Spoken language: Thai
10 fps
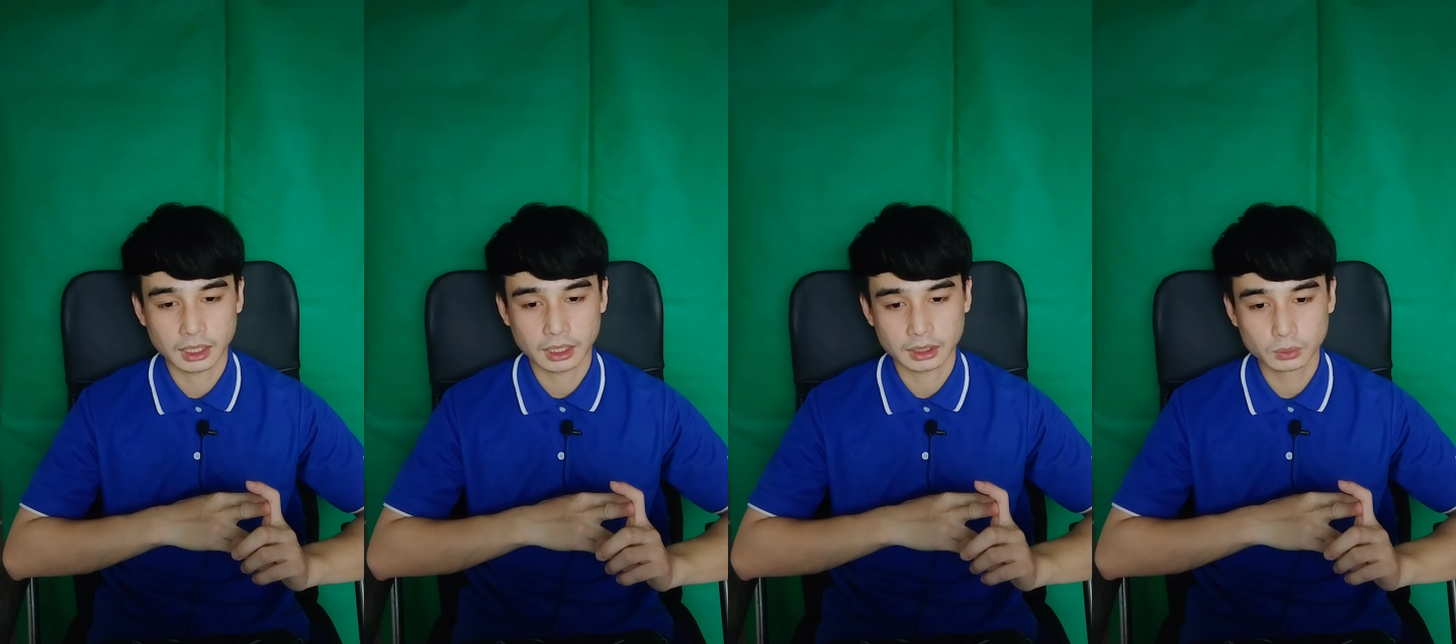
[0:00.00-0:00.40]

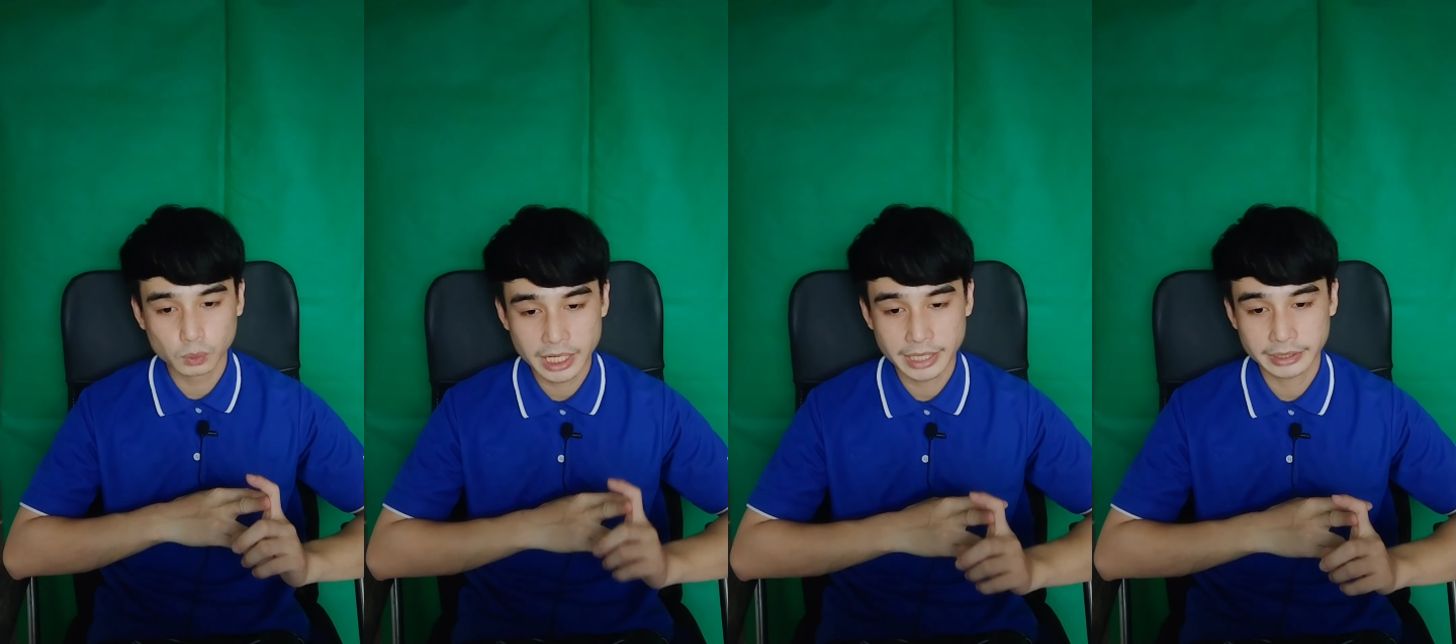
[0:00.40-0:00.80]
ดูแล
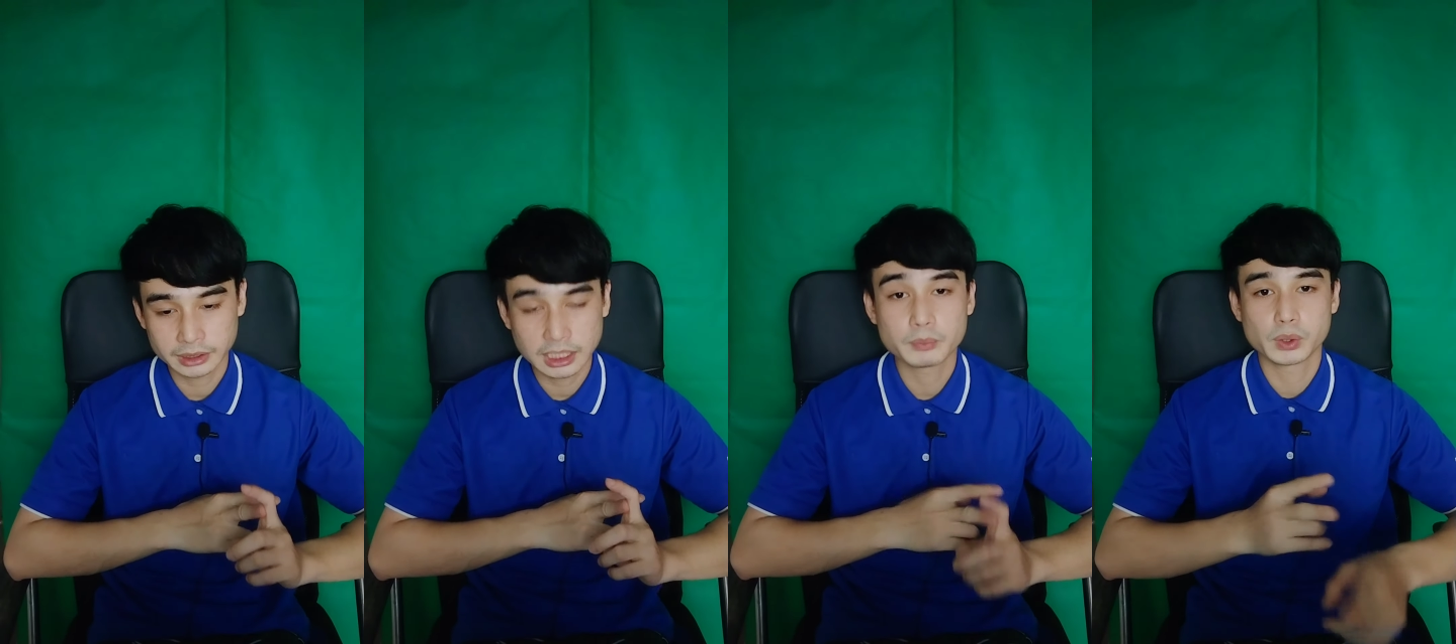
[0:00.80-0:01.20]
รักษา
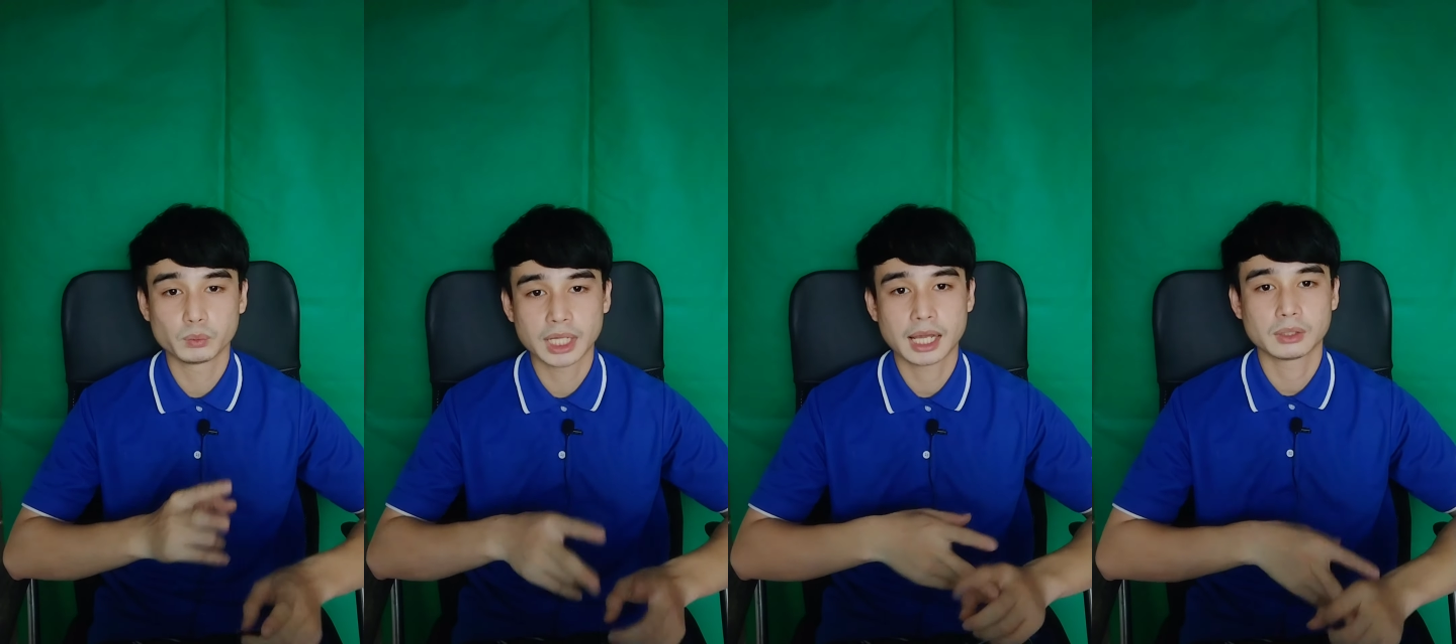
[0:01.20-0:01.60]
ผิวหน้า
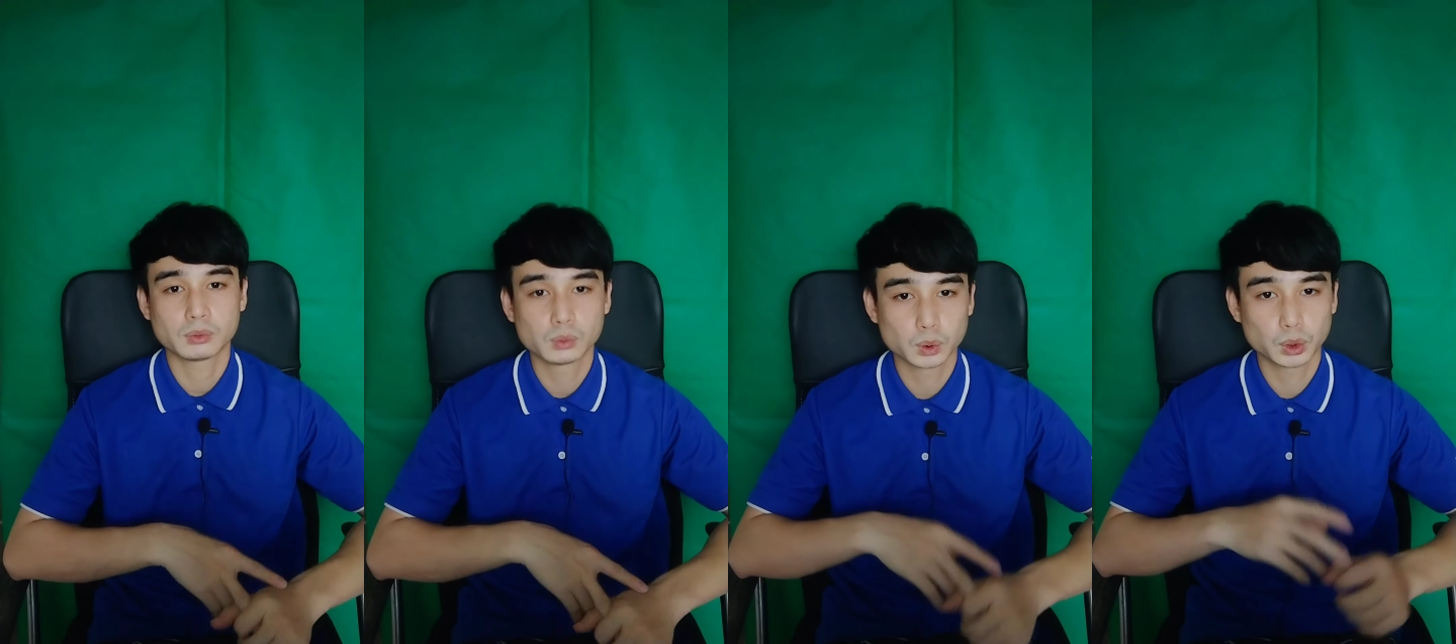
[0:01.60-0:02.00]
คุณ
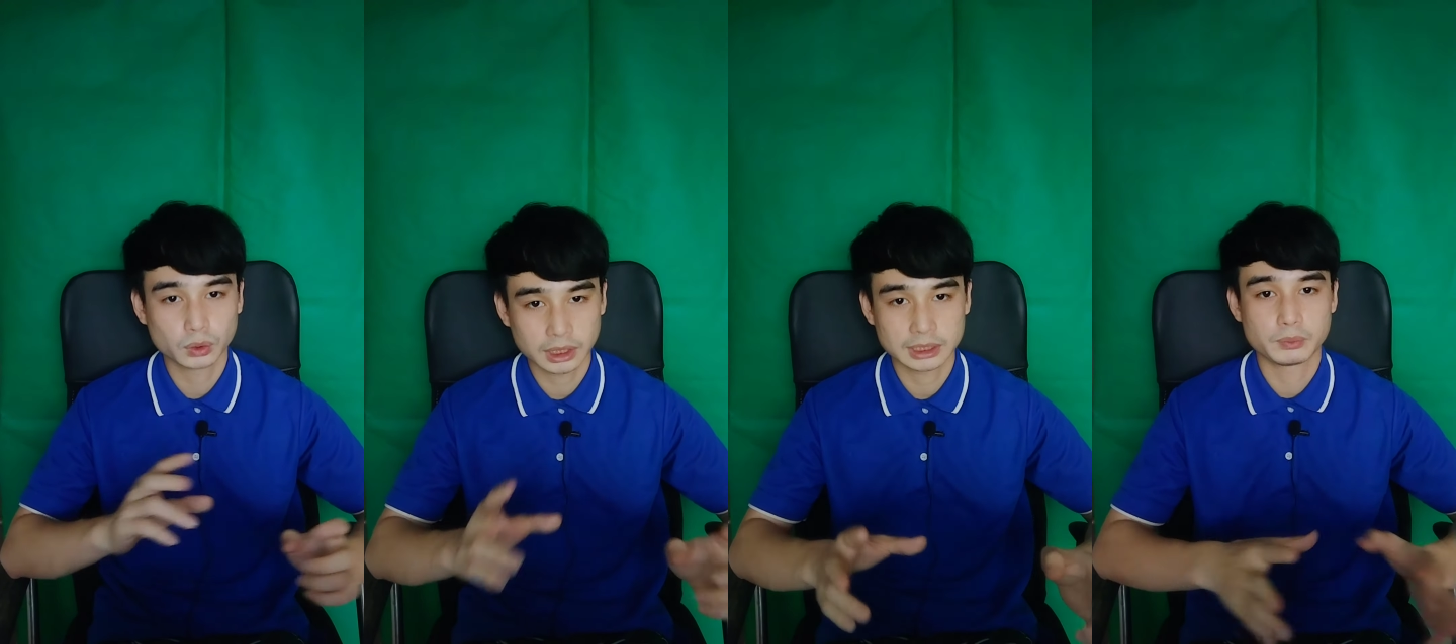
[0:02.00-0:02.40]
ต้องรัก
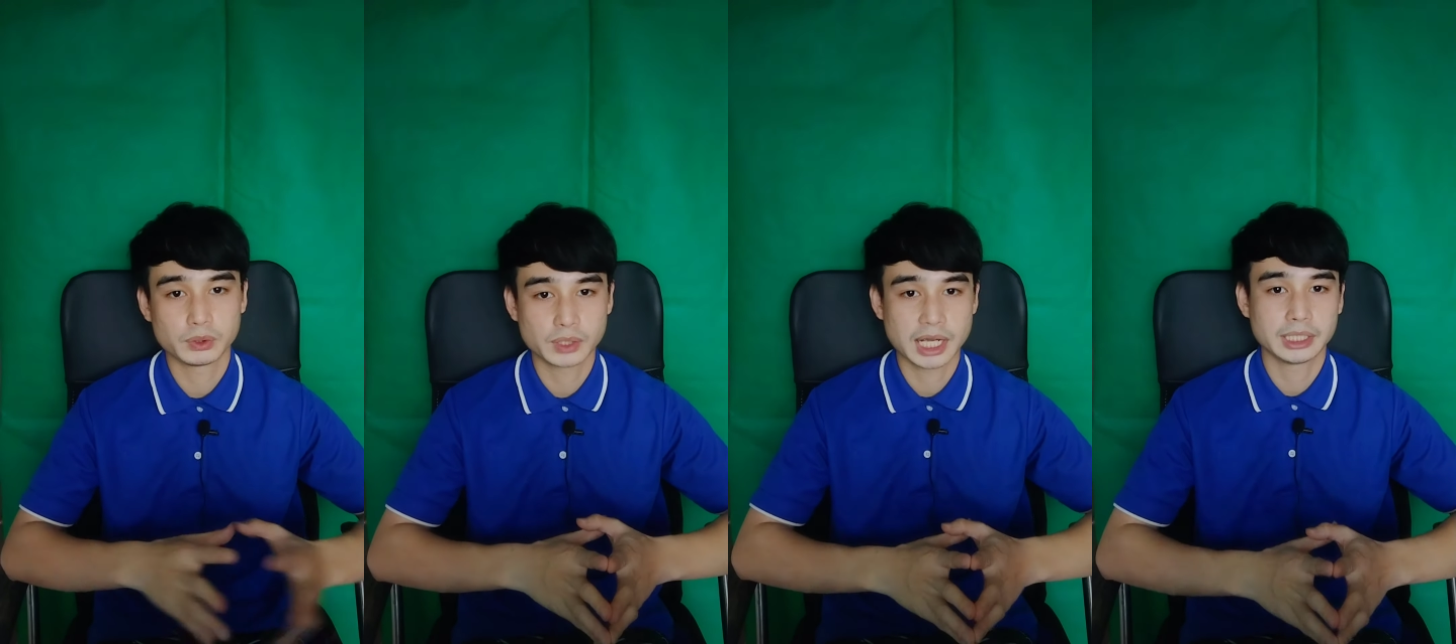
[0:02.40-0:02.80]
ษาผิวหน้า
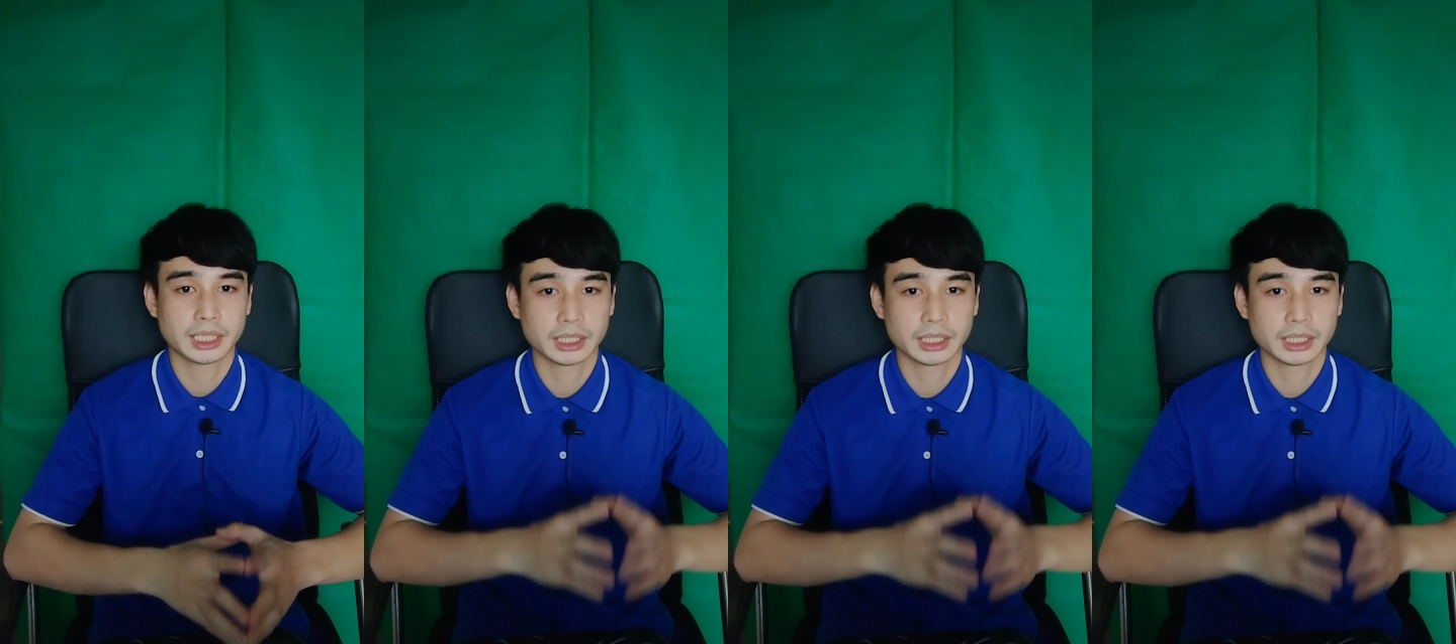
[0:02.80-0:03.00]
ยังไง